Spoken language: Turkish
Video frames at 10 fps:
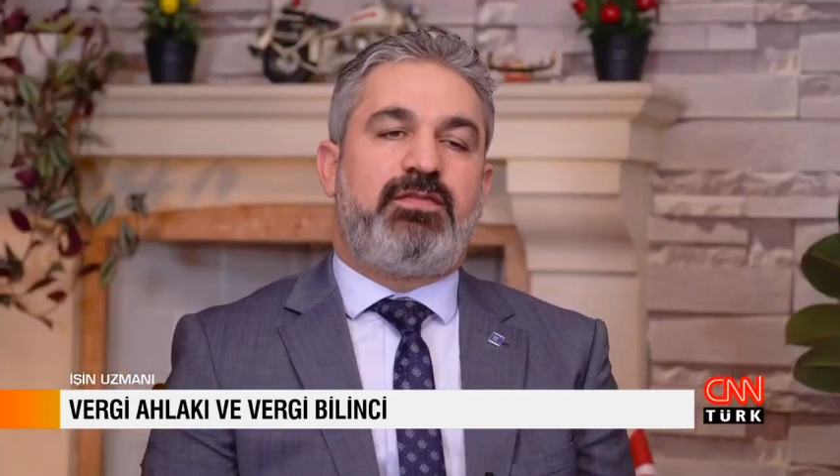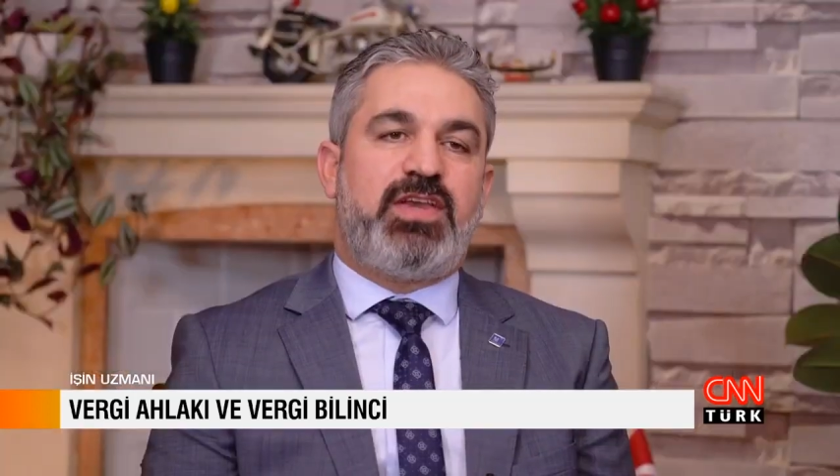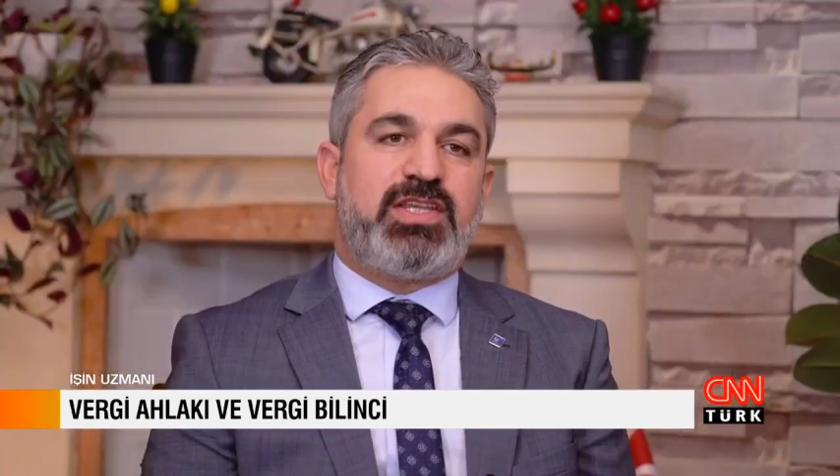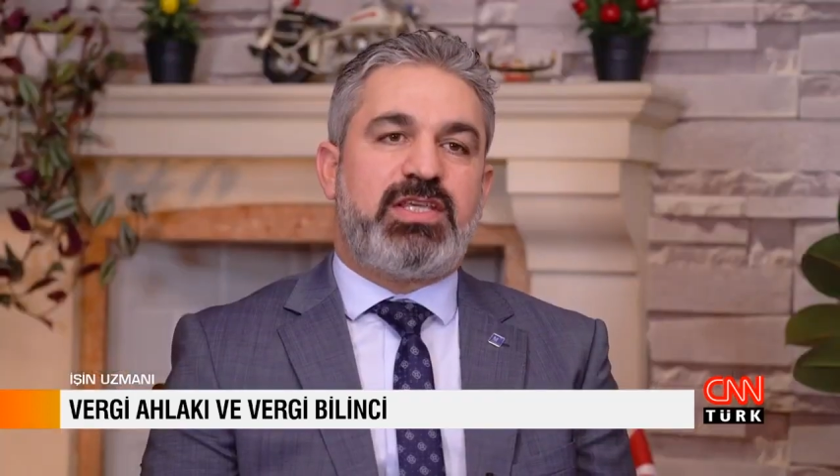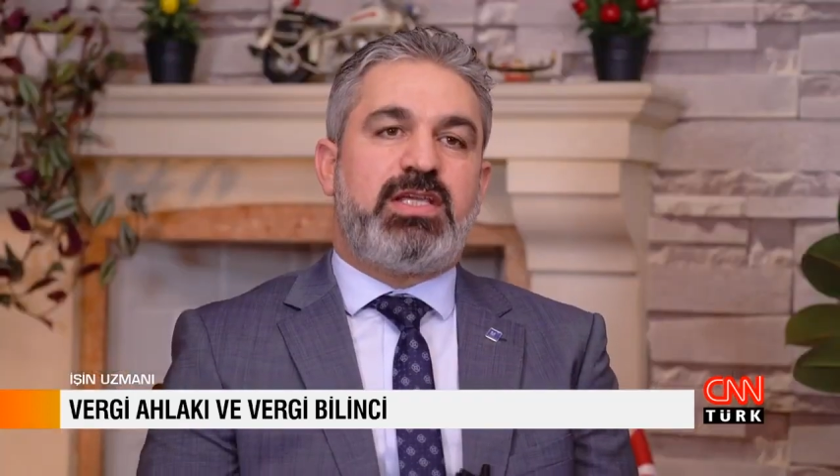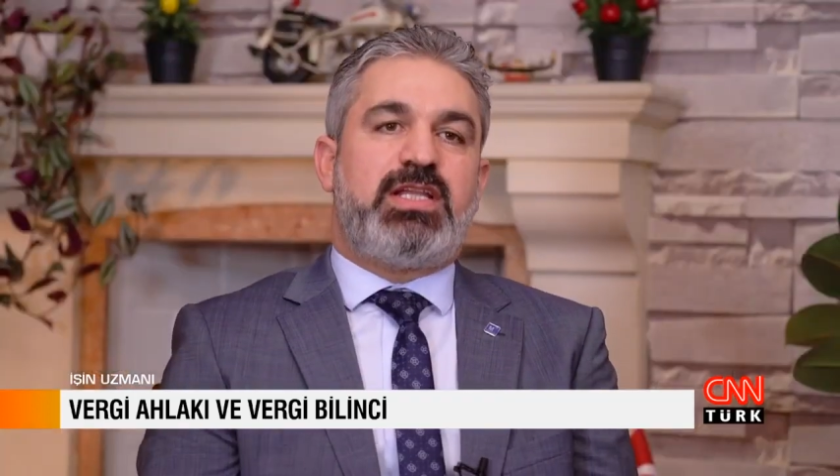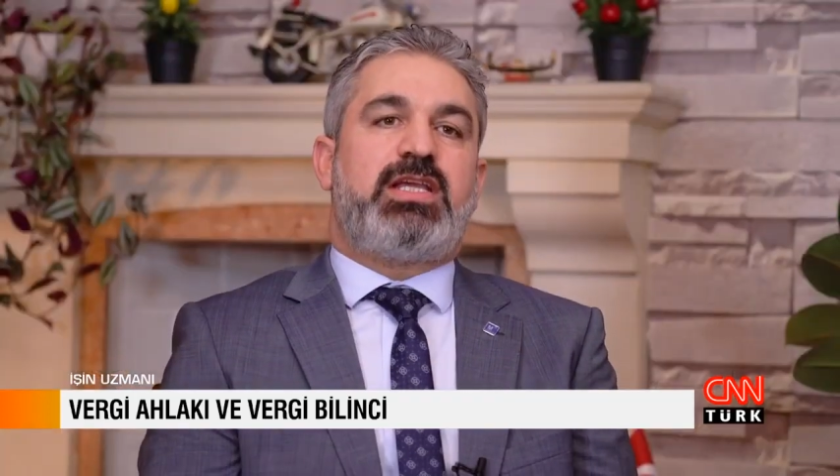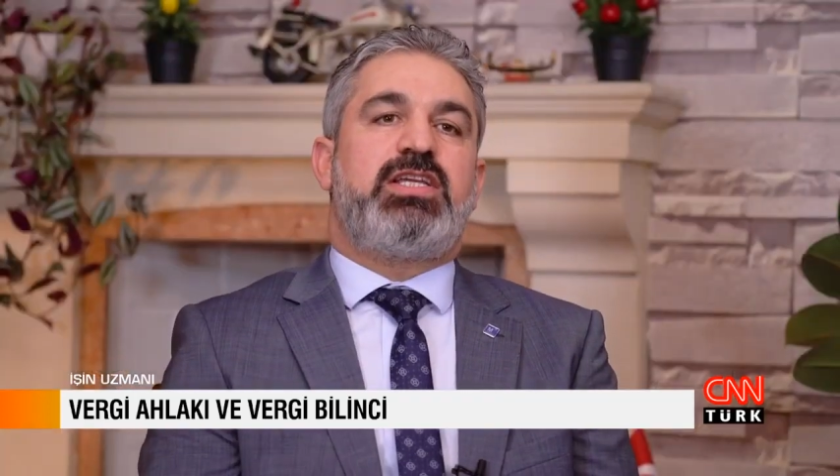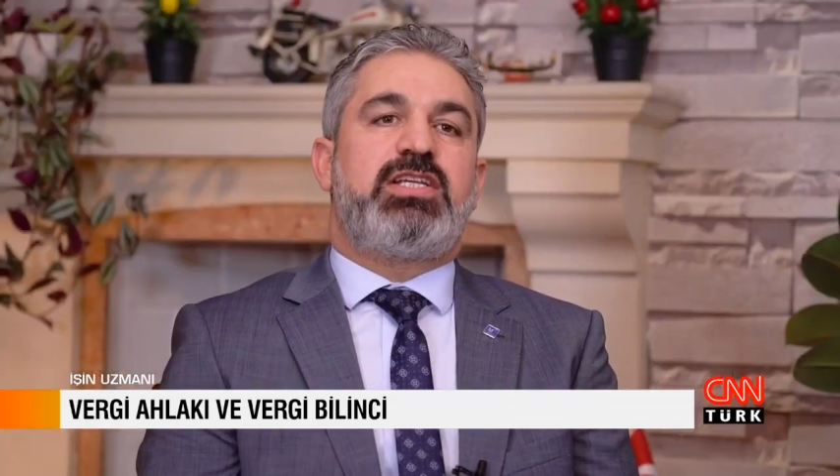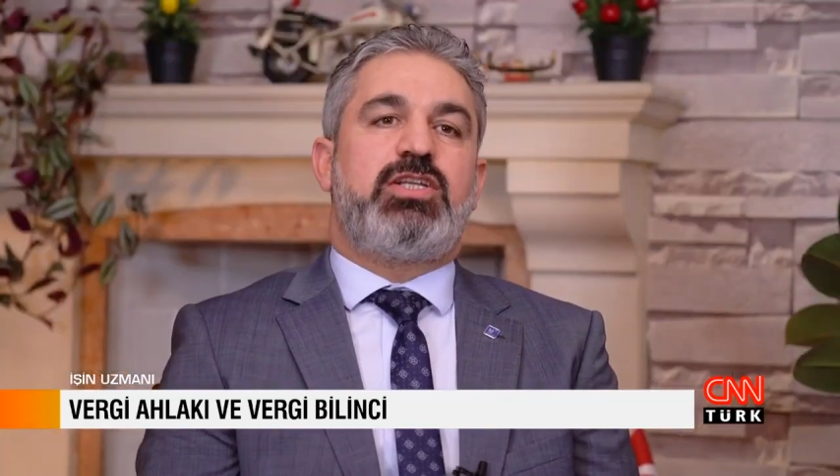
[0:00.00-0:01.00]
vergi
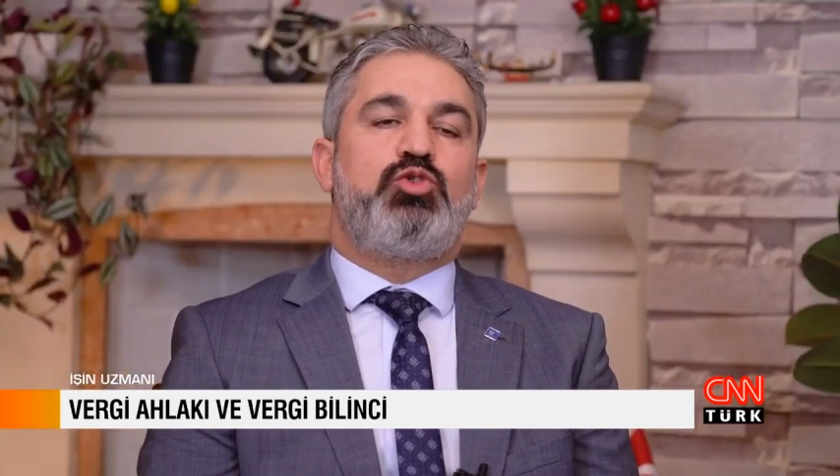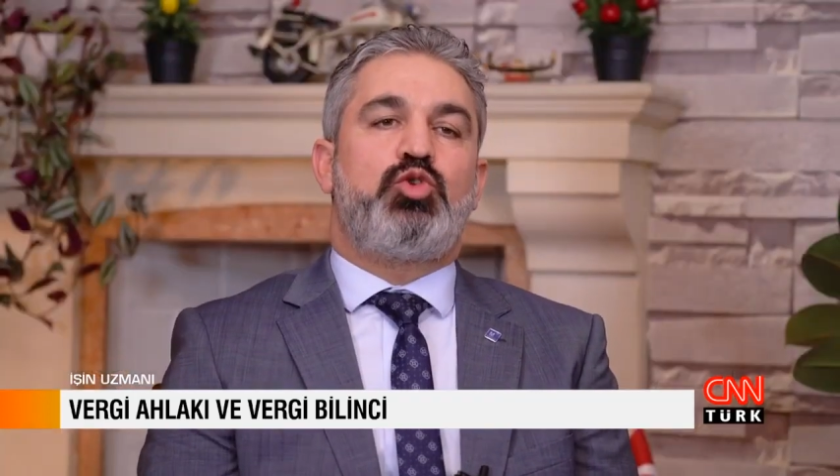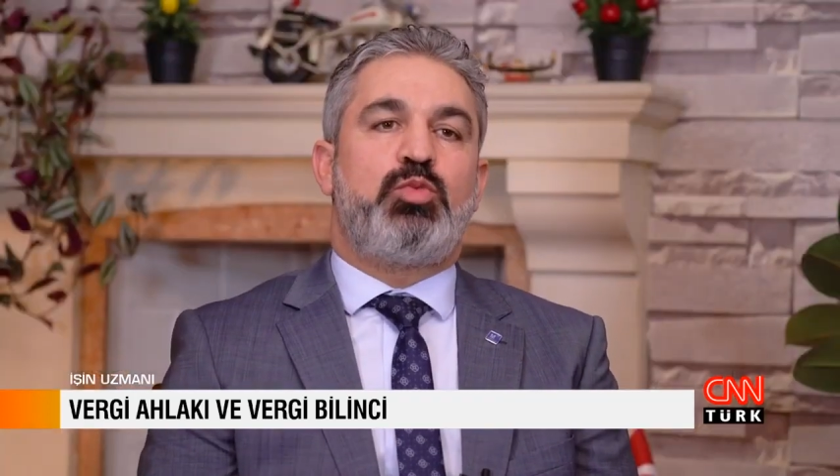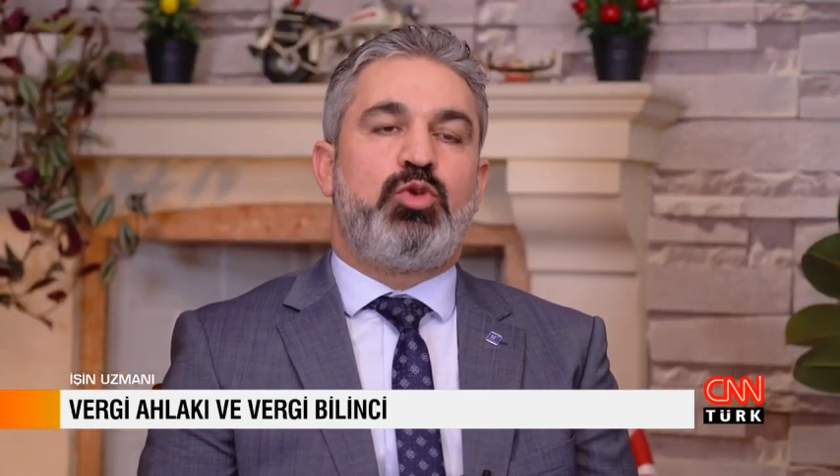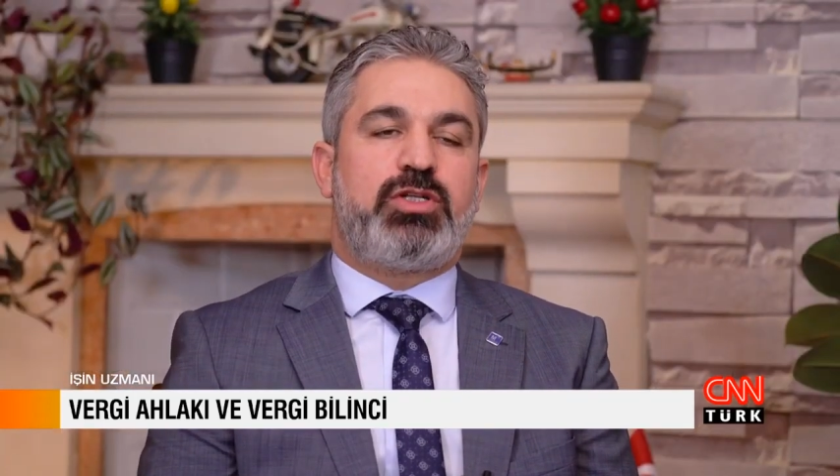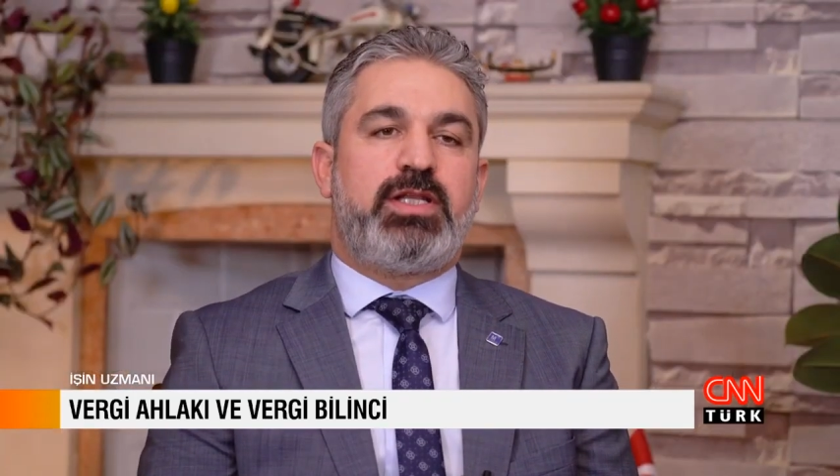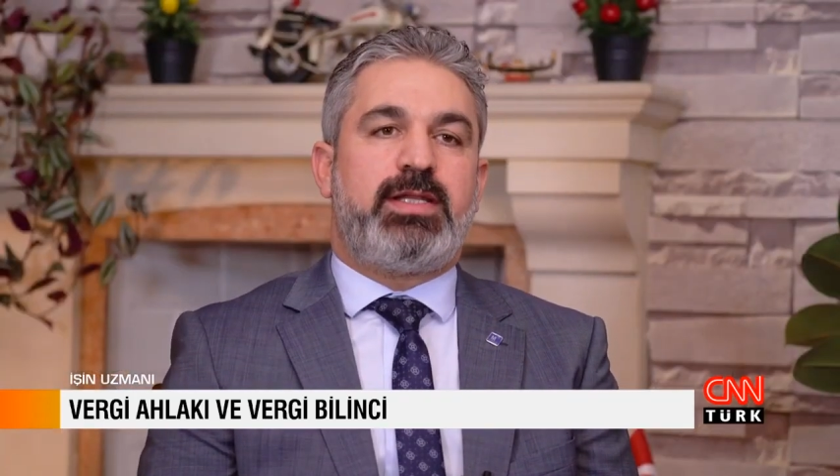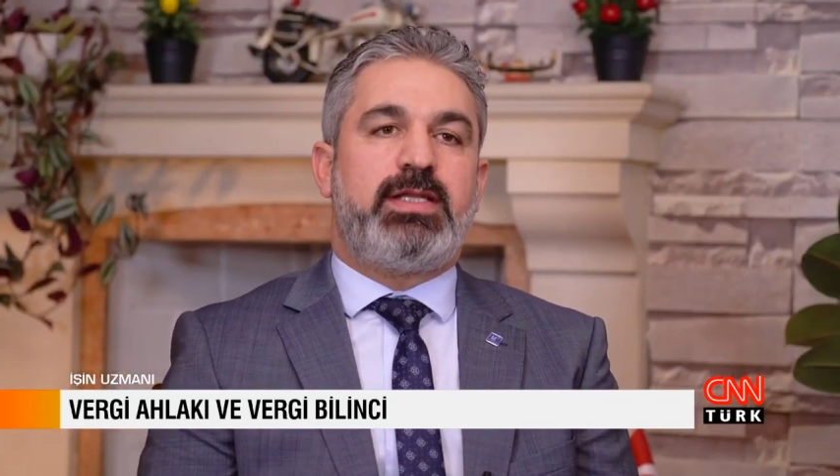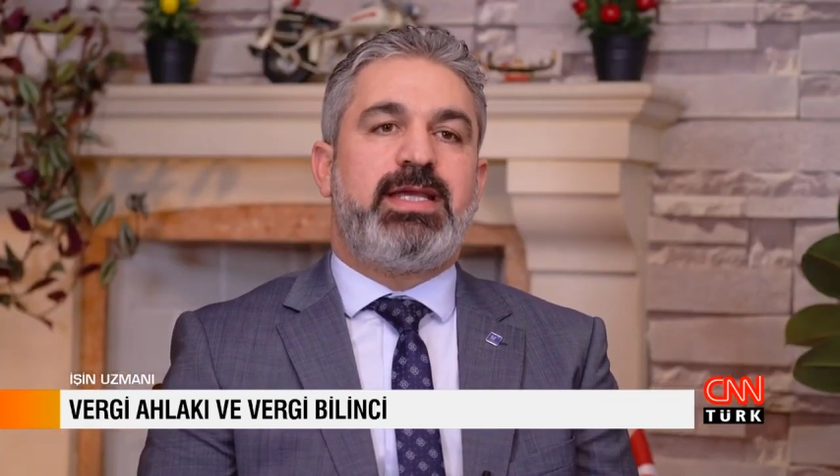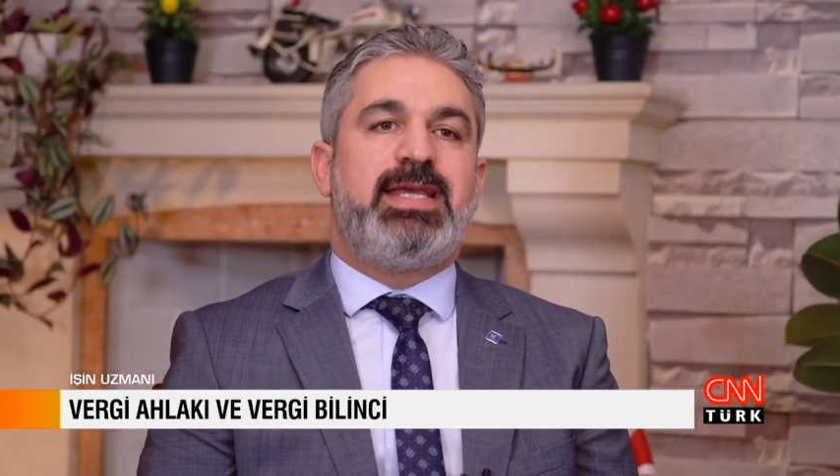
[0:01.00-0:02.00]
ile ilgili
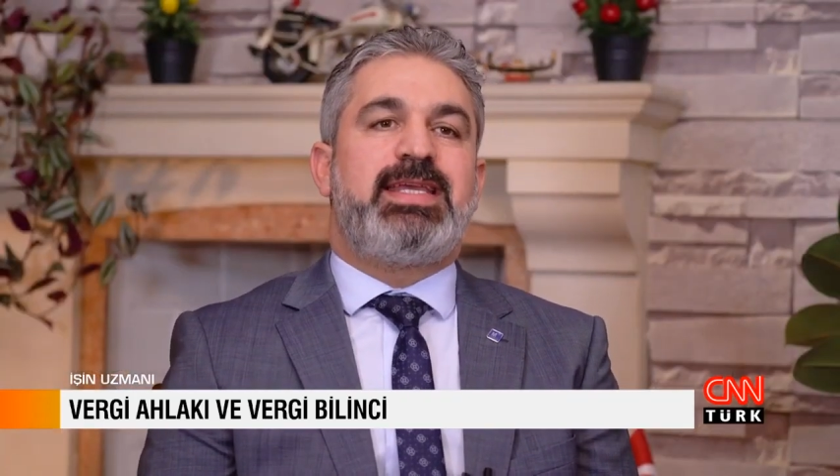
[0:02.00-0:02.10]
yükümlülüklerini